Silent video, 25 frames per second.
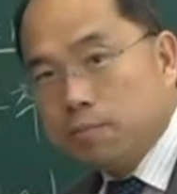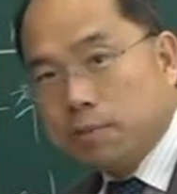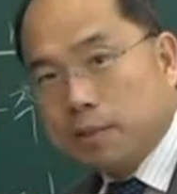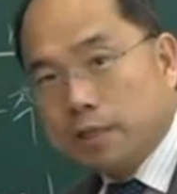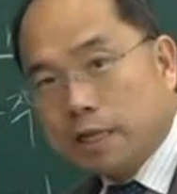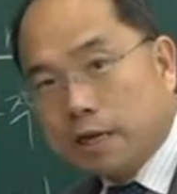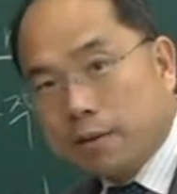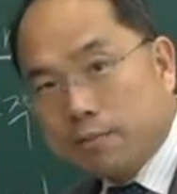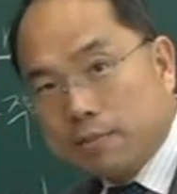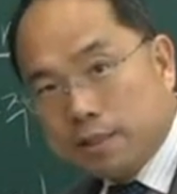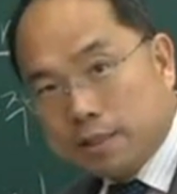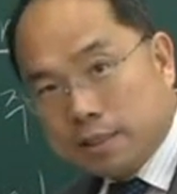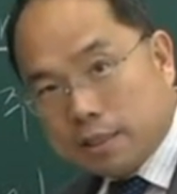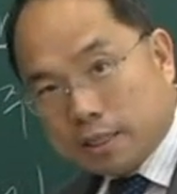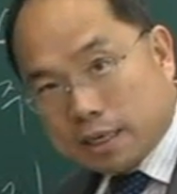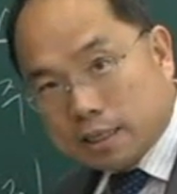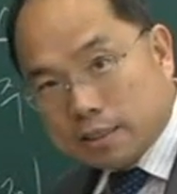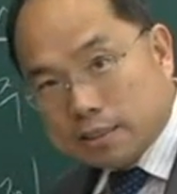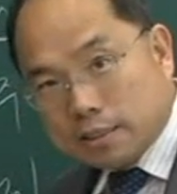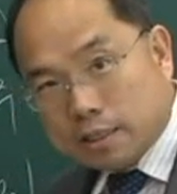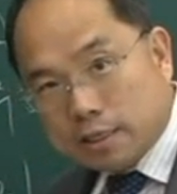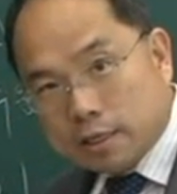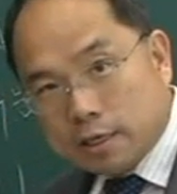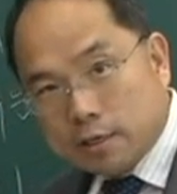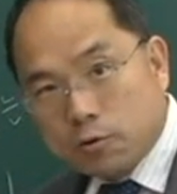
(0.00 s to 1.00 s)
비타민 D가
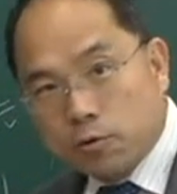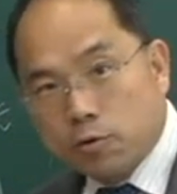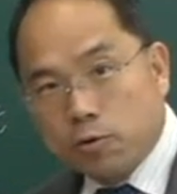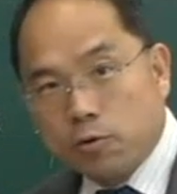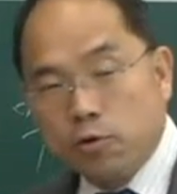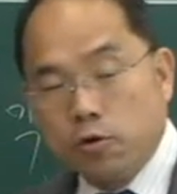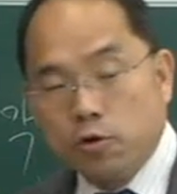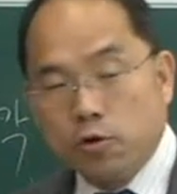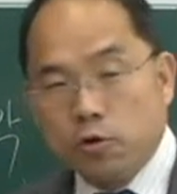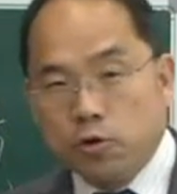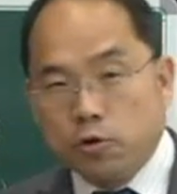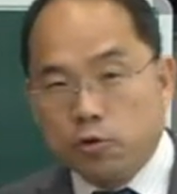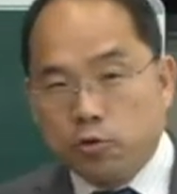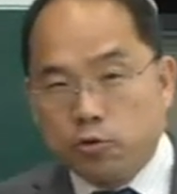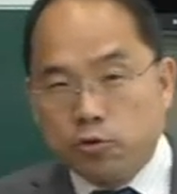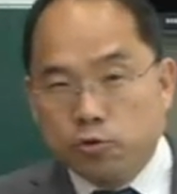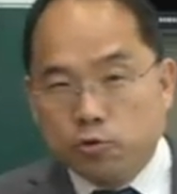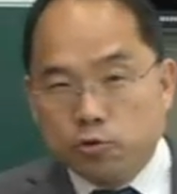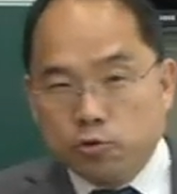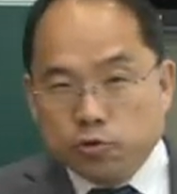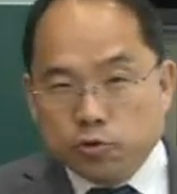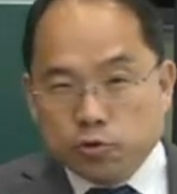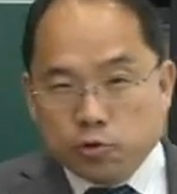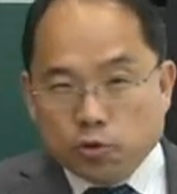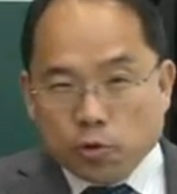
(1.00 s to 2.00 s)
생기고
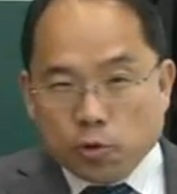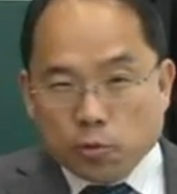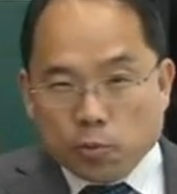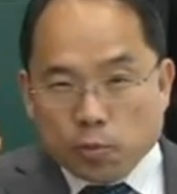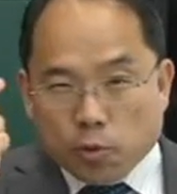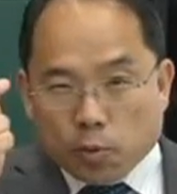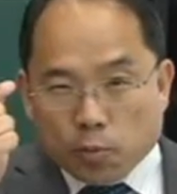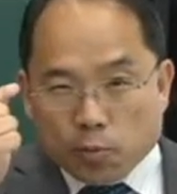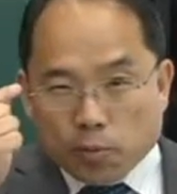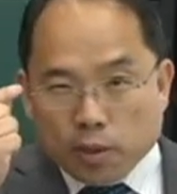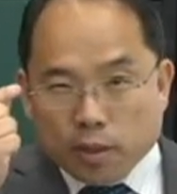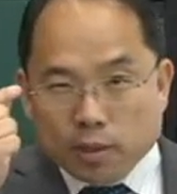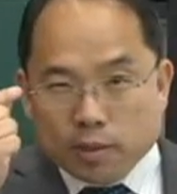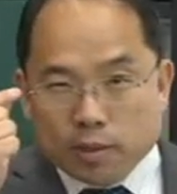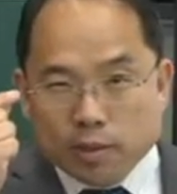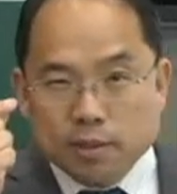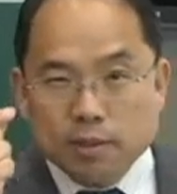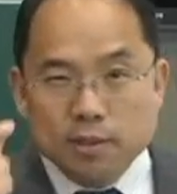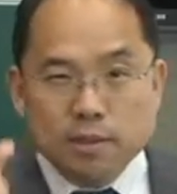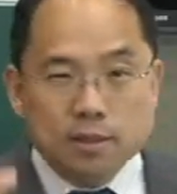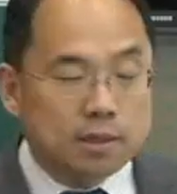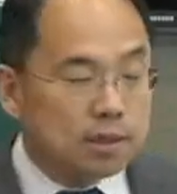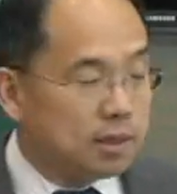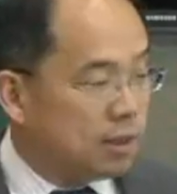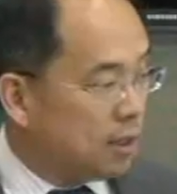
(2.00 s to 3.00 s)
눈으로
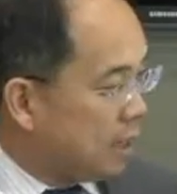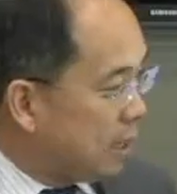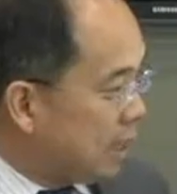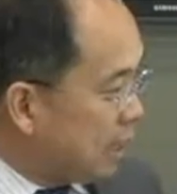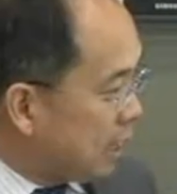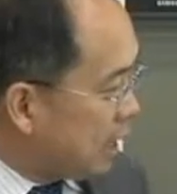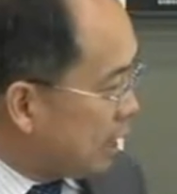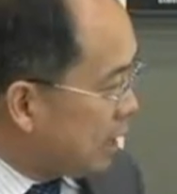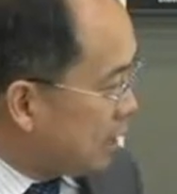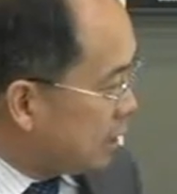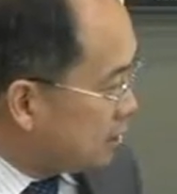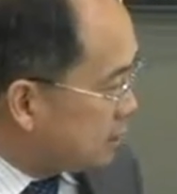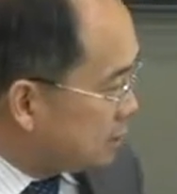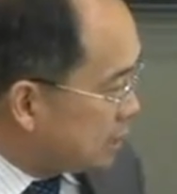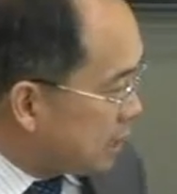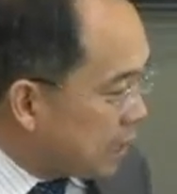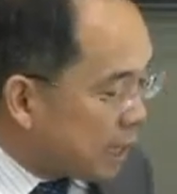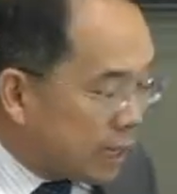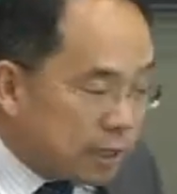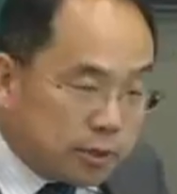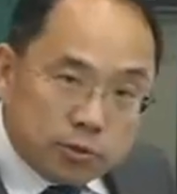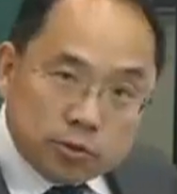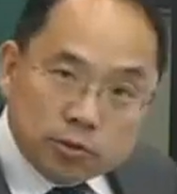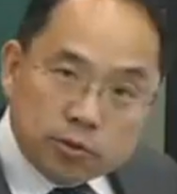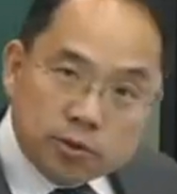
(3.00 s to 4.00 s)
보면은 에,
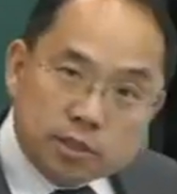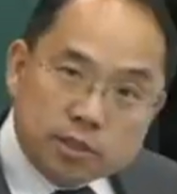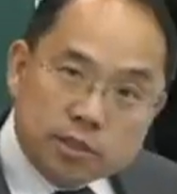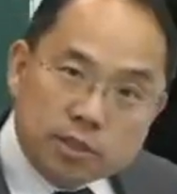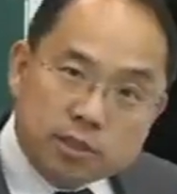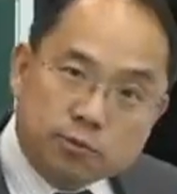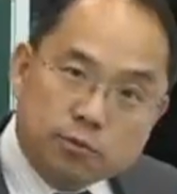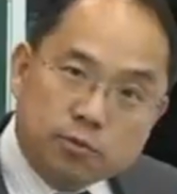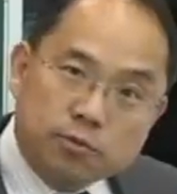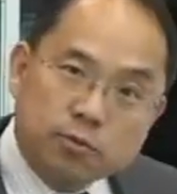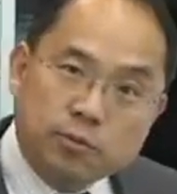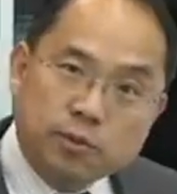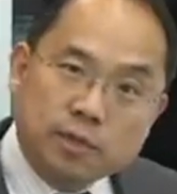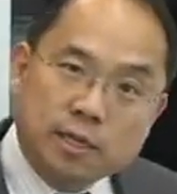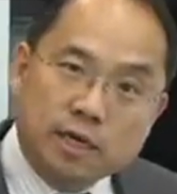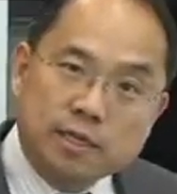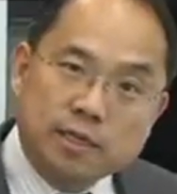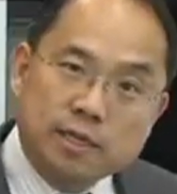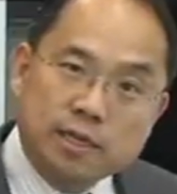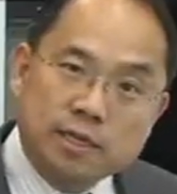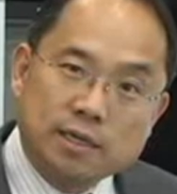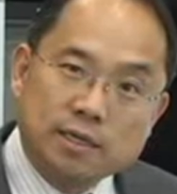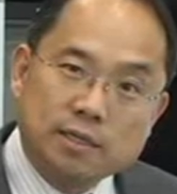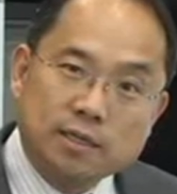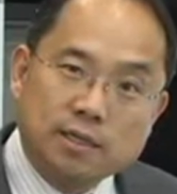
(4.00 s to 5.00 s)
세라토닌이 분비가
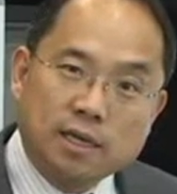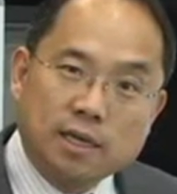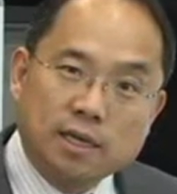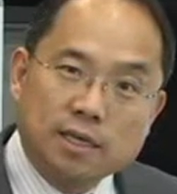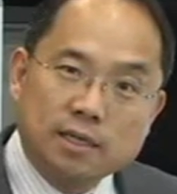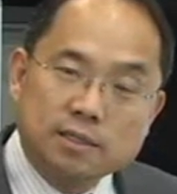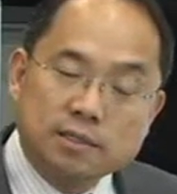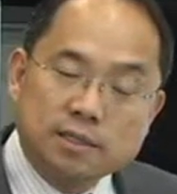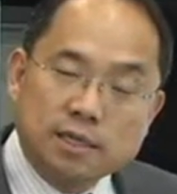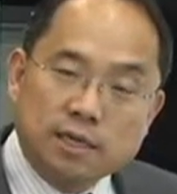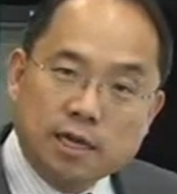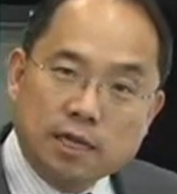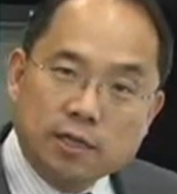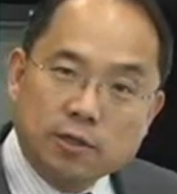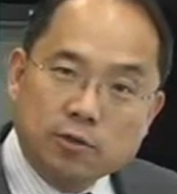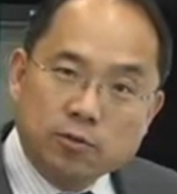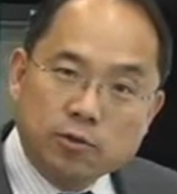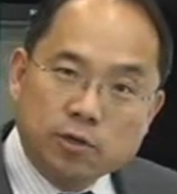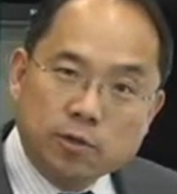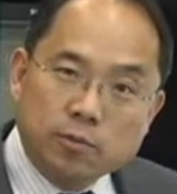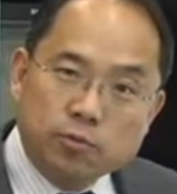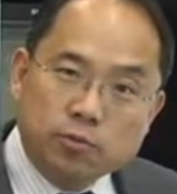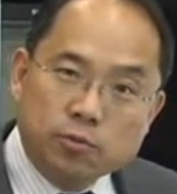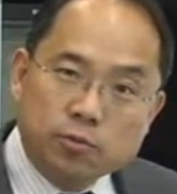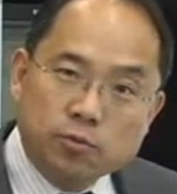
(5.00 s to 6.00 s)
되는데 이
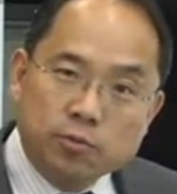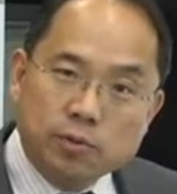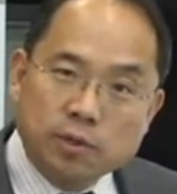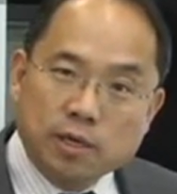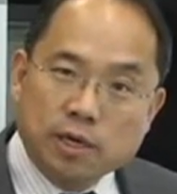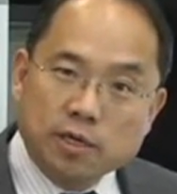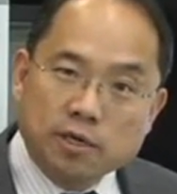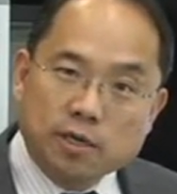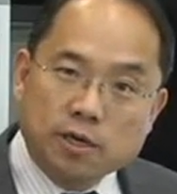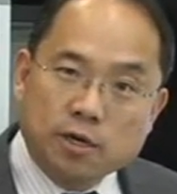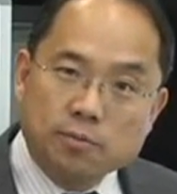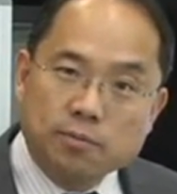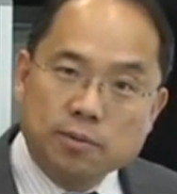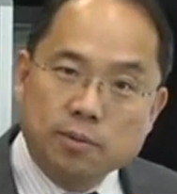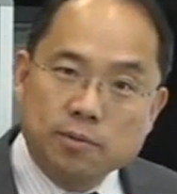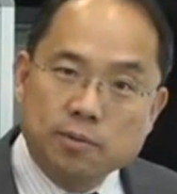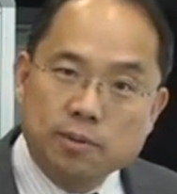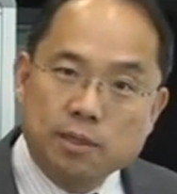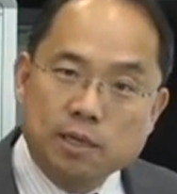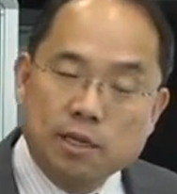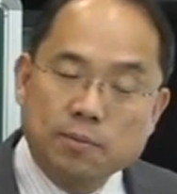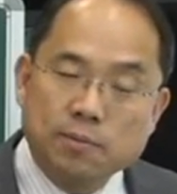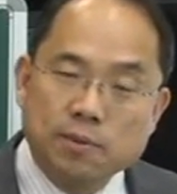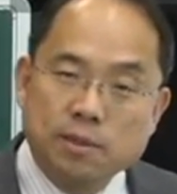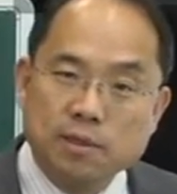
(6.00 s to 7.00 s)
세라토닌 분비가
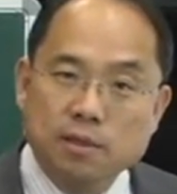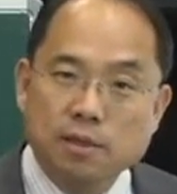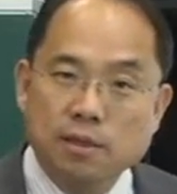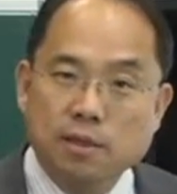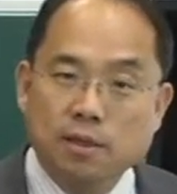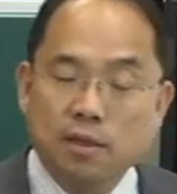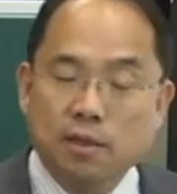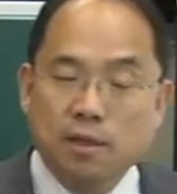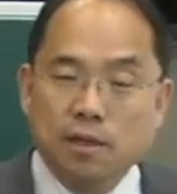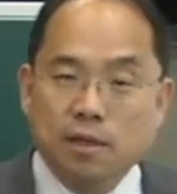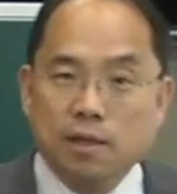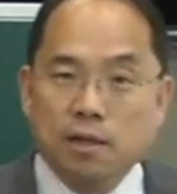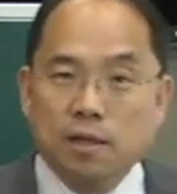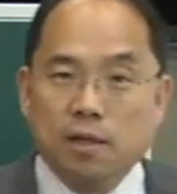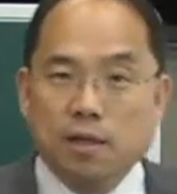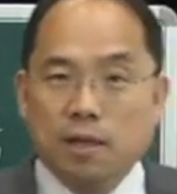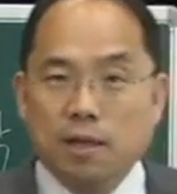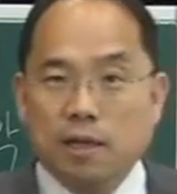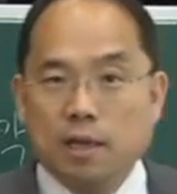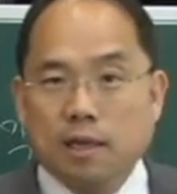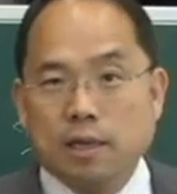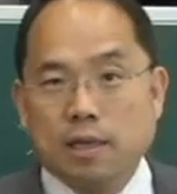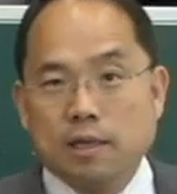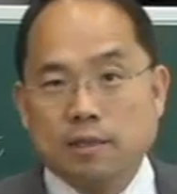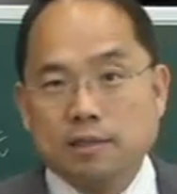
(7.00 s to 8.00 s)
결핍이 되면
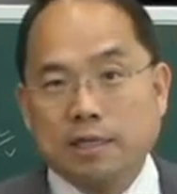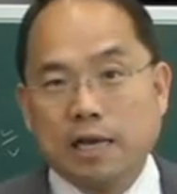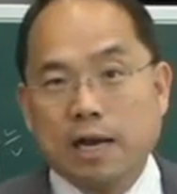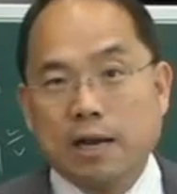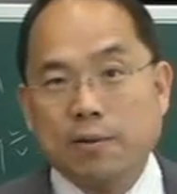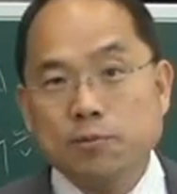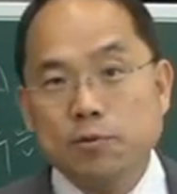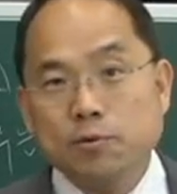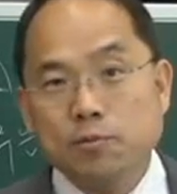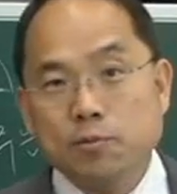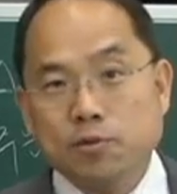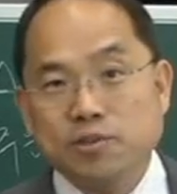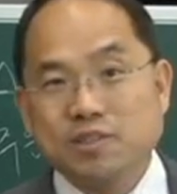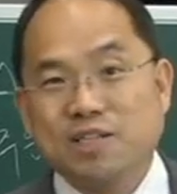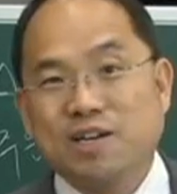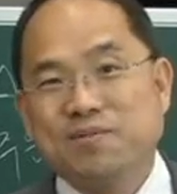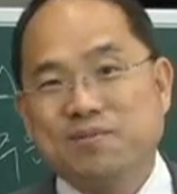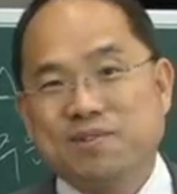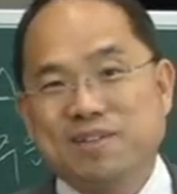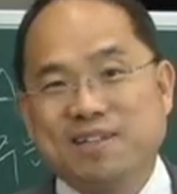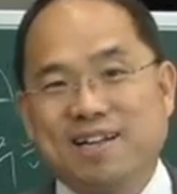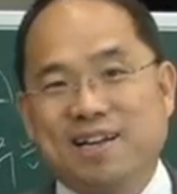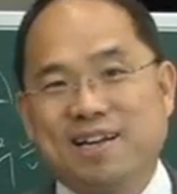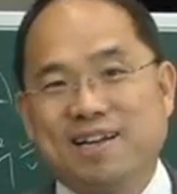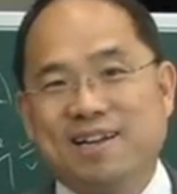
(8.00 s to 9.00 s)
에, 잠을 못
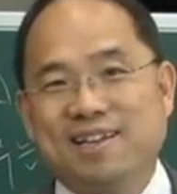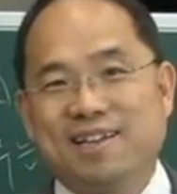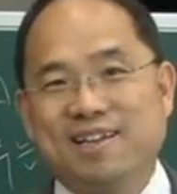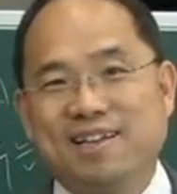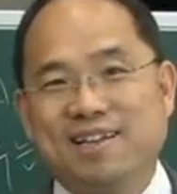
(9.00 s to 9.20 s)
잡니다.